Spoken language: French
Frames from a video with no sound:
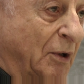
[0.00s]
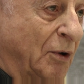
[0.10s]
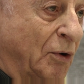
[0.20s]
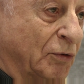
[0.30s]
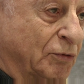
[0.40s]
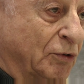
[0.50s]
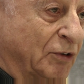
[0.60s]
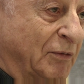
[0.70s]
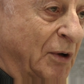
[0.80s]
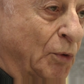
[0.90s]
Lorsque
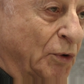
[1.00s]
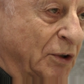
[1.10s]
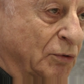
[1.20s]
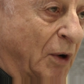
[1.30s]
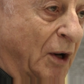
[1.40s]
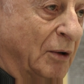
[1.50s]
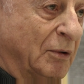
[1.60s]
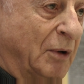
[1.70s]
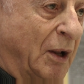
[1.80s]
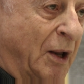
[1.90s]
j'avais mon étoile
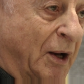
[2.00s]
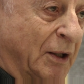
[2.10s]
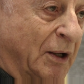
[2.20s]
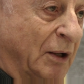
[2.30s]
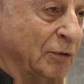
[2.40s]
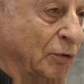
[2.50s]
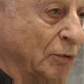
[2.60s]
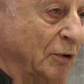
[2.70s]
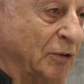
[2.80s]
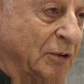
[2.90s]
à la
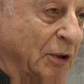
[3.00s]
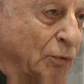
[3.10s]
récréation, ils étaient